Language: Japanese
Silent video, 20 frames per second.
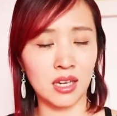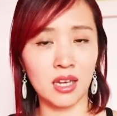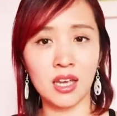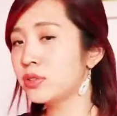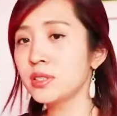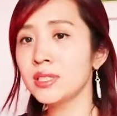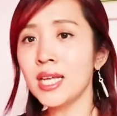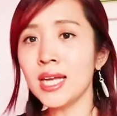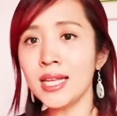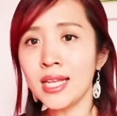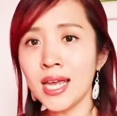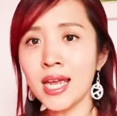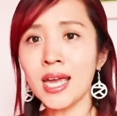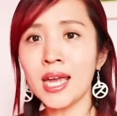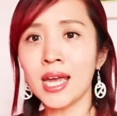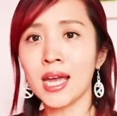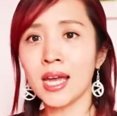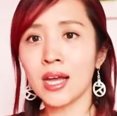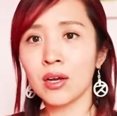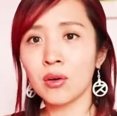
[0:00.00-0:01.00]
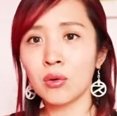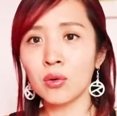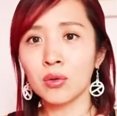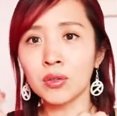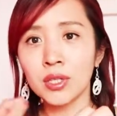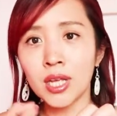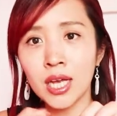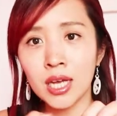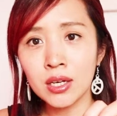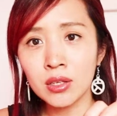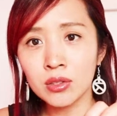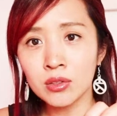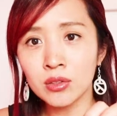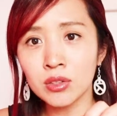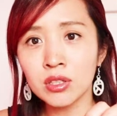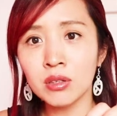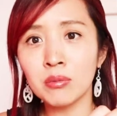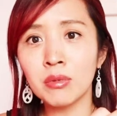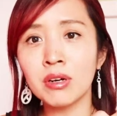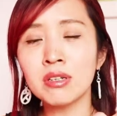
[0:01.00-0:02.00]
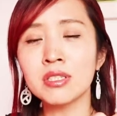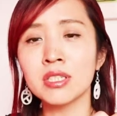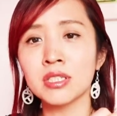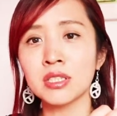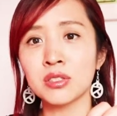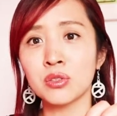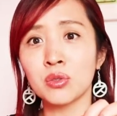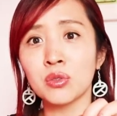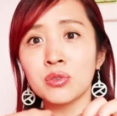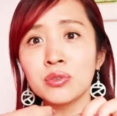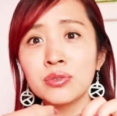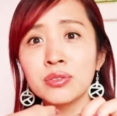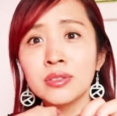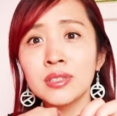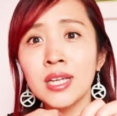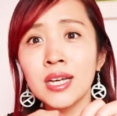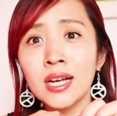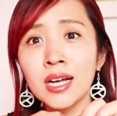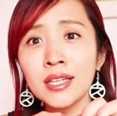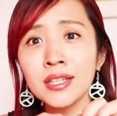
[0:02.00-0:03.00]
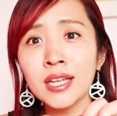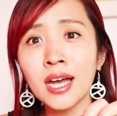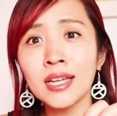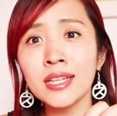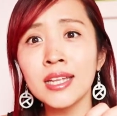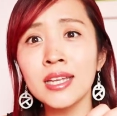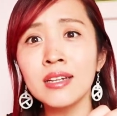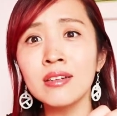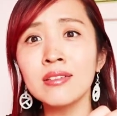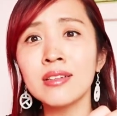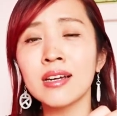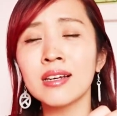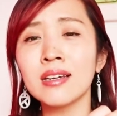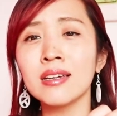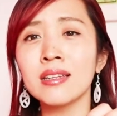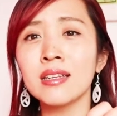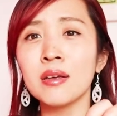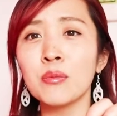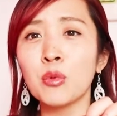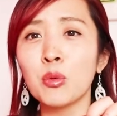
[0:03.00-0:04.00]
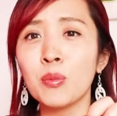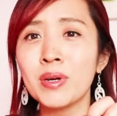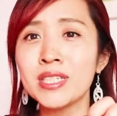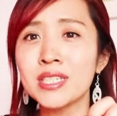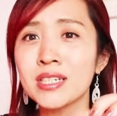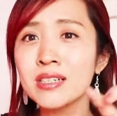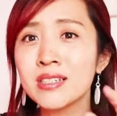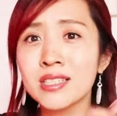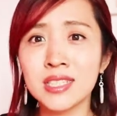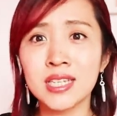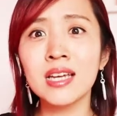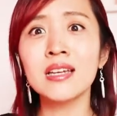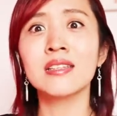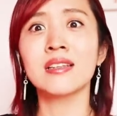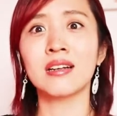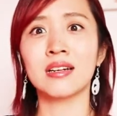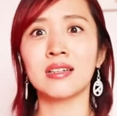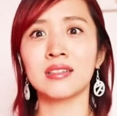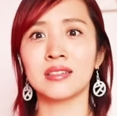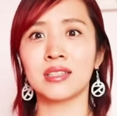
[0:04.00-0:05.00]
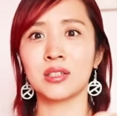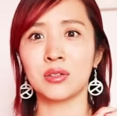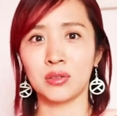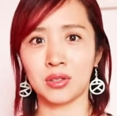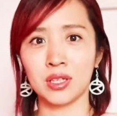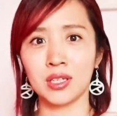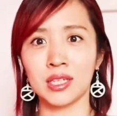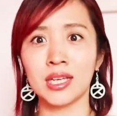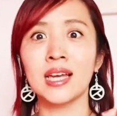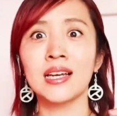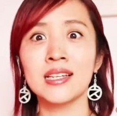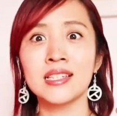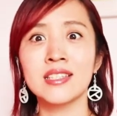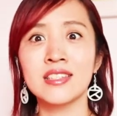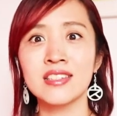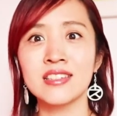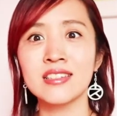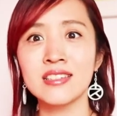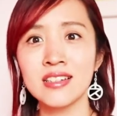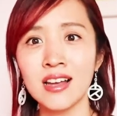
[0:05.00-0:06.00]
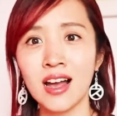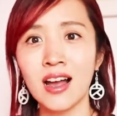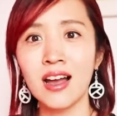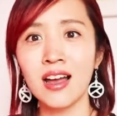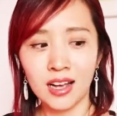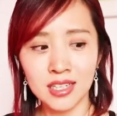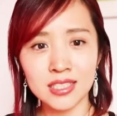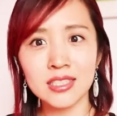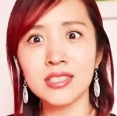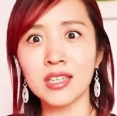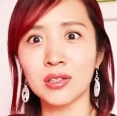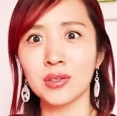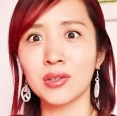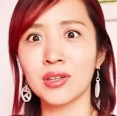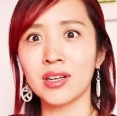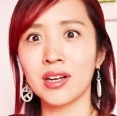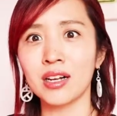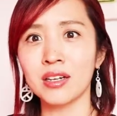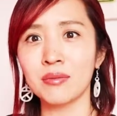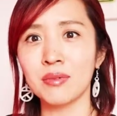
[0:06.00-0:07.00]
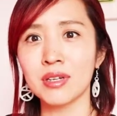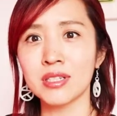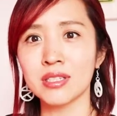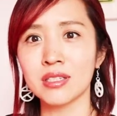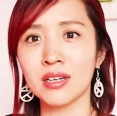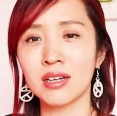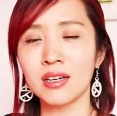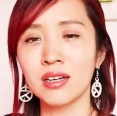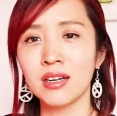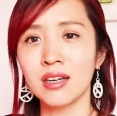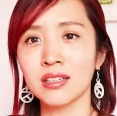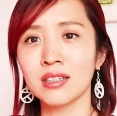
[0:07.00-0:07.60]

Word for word: 筆でこうネイル塗ってもらうじゃなくて、その筆が撫でるだけでもうめちゃくちゃ痛かった時、激痛が走った時がありました。